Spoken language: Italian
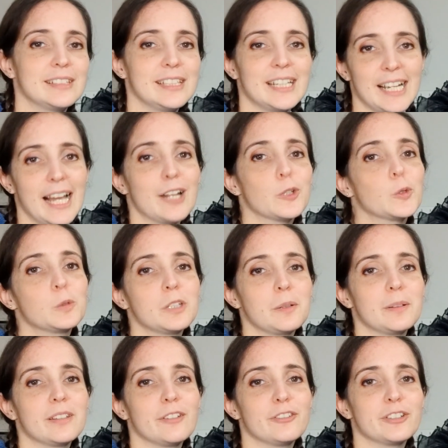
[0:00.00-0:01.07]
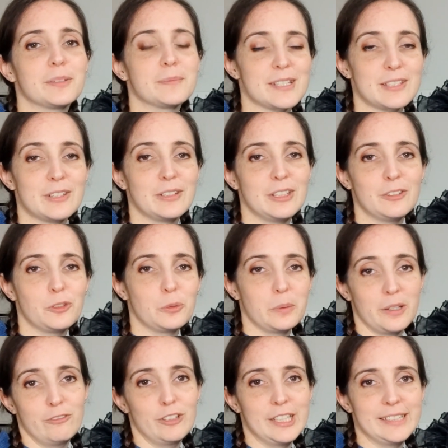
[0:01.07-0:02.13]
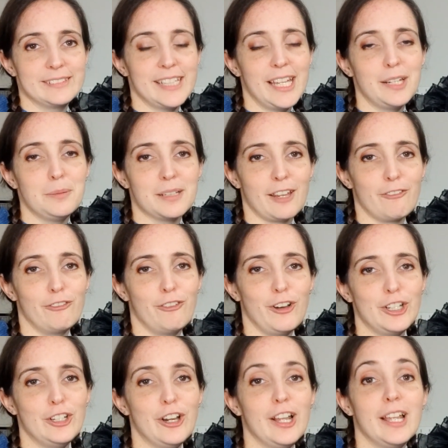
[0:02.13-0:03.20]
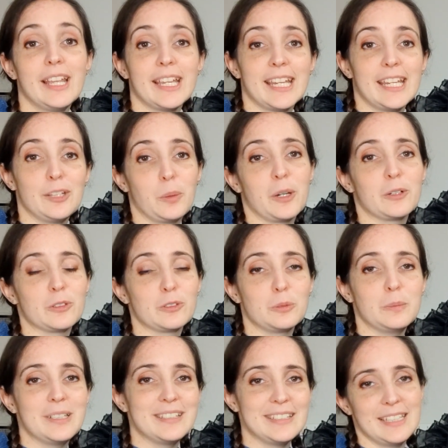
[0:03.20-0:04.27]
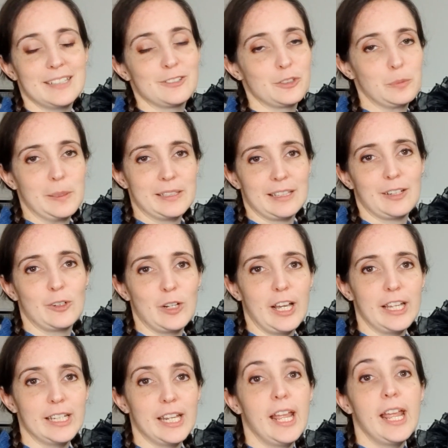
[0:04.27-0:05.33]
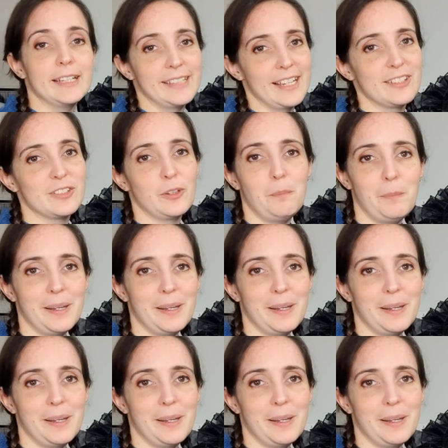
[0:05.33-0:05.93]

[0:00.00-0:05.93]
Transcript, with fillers: ti regalo tutte queste informazioni super volentieri perché voglio che i tuoi costumi siano spettacolari. E adesso